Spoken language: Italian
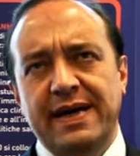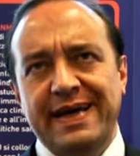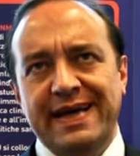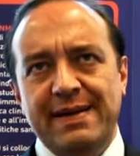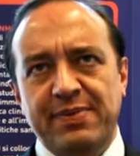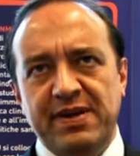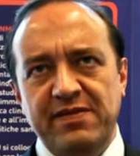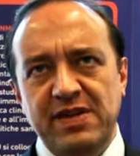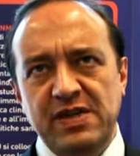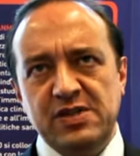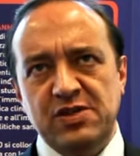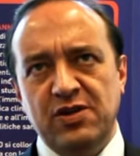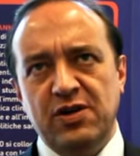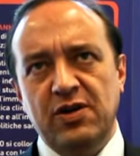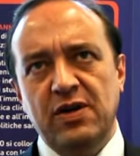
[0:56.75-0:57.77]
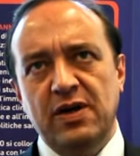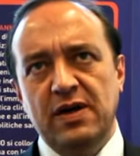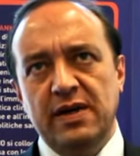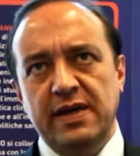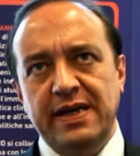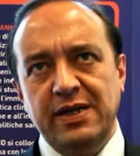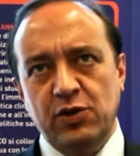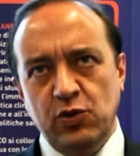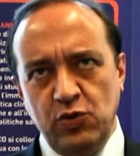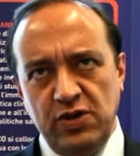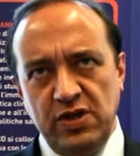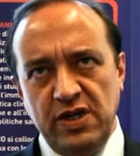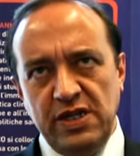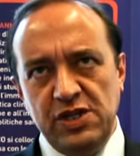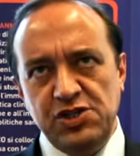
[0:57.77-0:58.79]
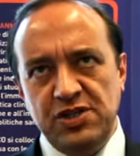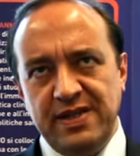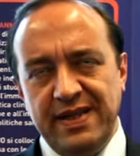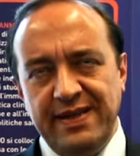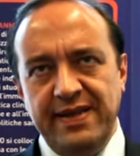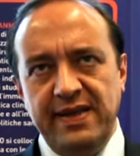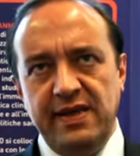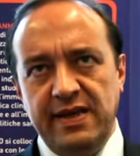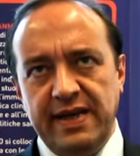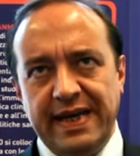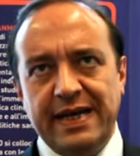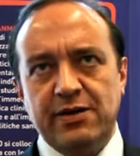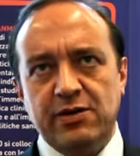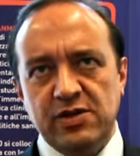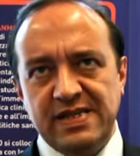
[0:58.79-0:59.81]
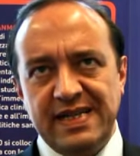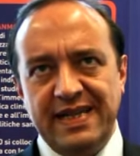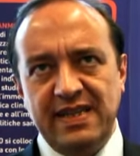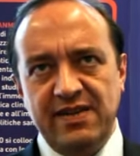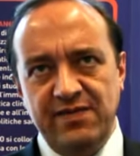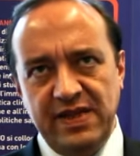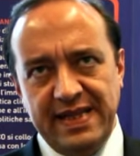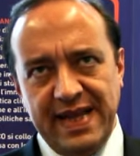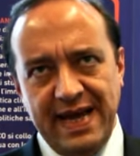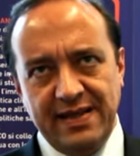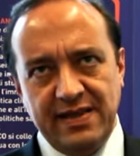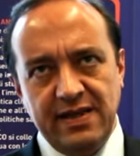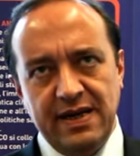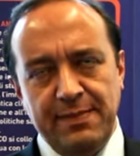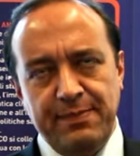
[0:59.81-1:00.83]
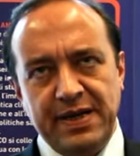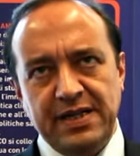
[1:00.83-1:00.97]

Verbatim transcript: Era previsto in tutti i cittadini che erano stati invitati a